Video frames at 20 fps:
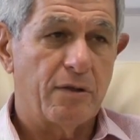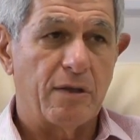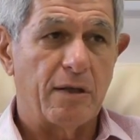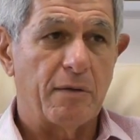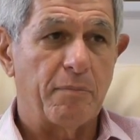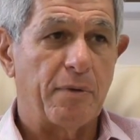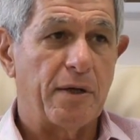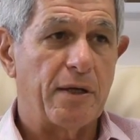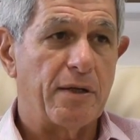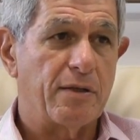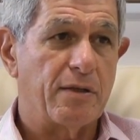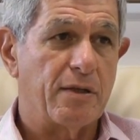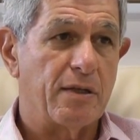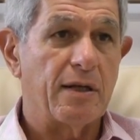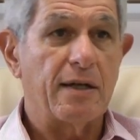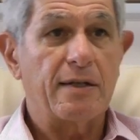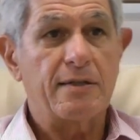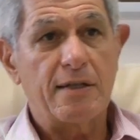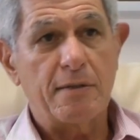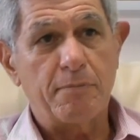n'a pas
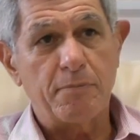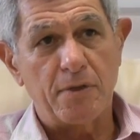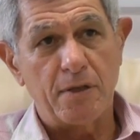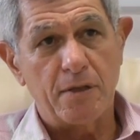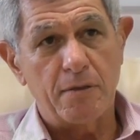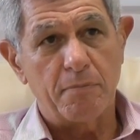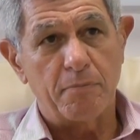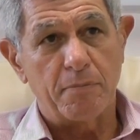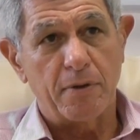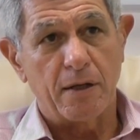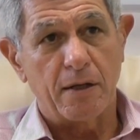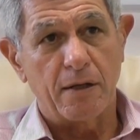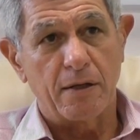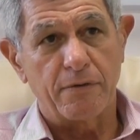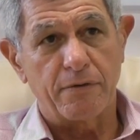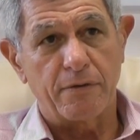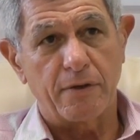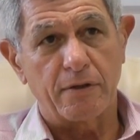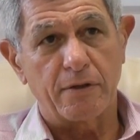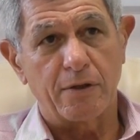été accepté par
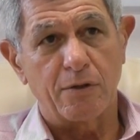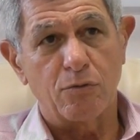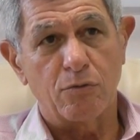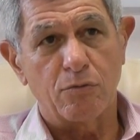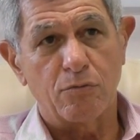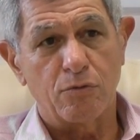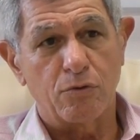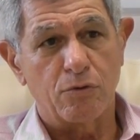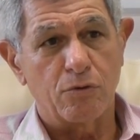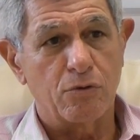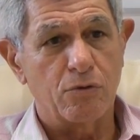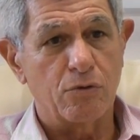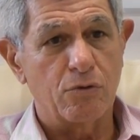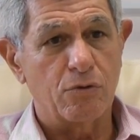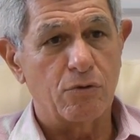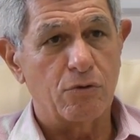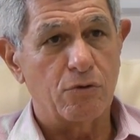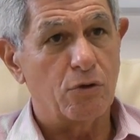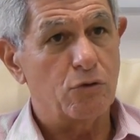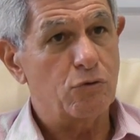un certain nombre euh,
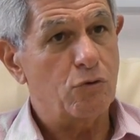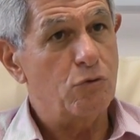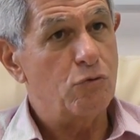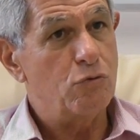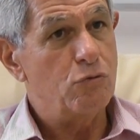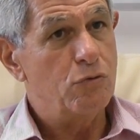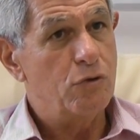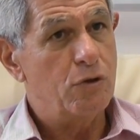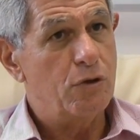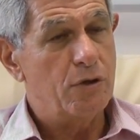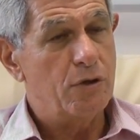d'entre nous,